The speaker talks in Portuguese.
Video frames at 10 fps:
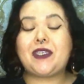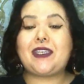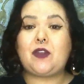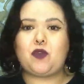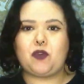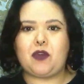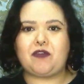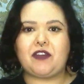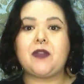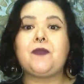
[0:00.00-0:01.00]
têm tudo a
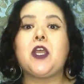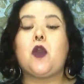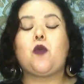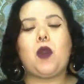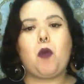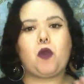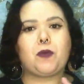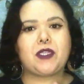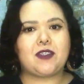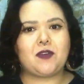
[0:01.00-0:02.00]
ver com a
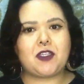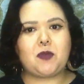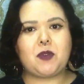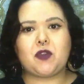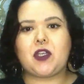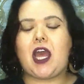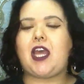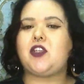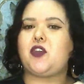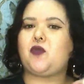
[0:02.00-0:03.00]
ocupação desse
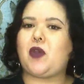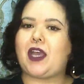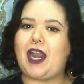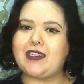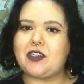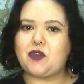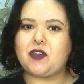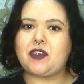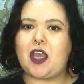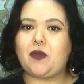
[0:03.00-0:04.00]
personagem, com a classe
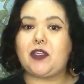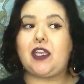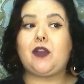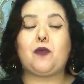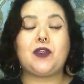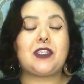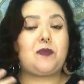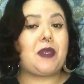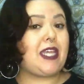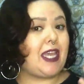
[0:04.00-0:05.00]
social dele, com as
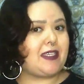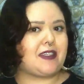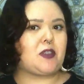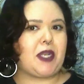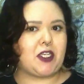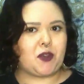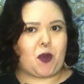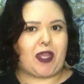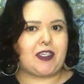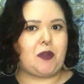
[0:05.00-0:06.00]
experiências pelas
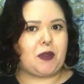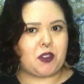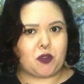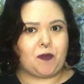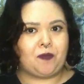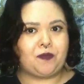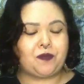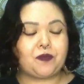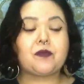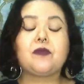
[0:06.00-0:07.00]
quais ele passou.
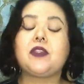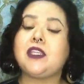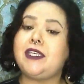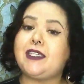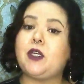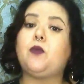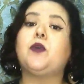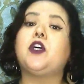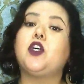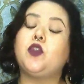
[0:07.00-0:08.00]
Então,
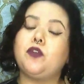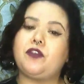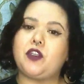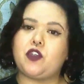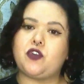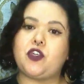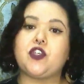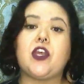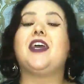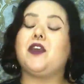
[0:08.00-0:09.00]
no vídeo de
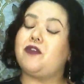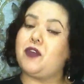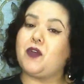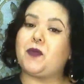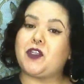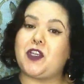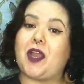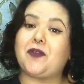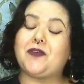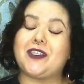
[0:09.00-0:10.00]
hoje, eu venho
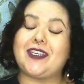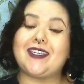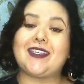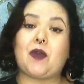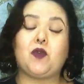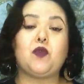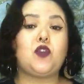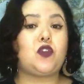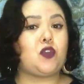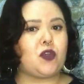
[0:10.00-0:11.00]
compartilhar com vocês
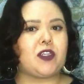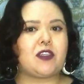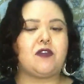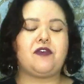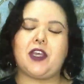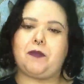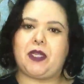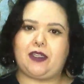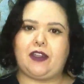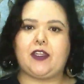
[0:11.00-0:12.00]
alguns truques que eu fui
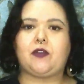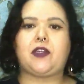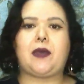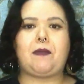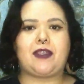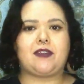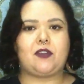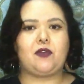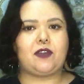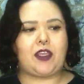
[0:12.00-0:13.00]
aprendendo na base
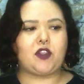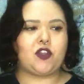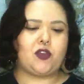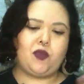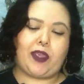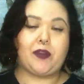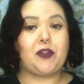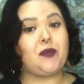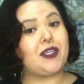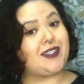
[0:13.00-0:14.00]
do teste do erro e
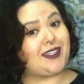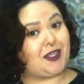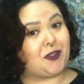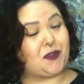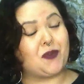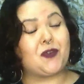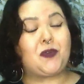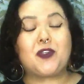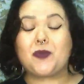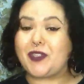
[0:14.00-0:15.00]
do acerto nos
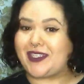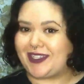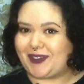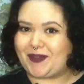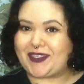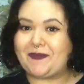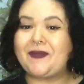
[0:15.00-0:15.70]
últimos anos,